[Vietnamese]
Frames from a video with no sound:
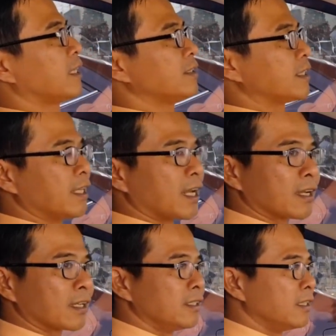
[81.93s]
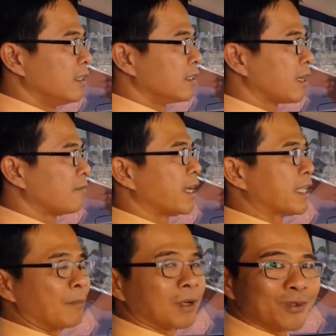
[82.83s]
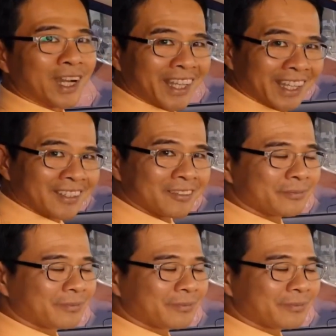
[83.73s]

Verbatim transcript: tránh xảy ra cái cái va chạm không cần thiết.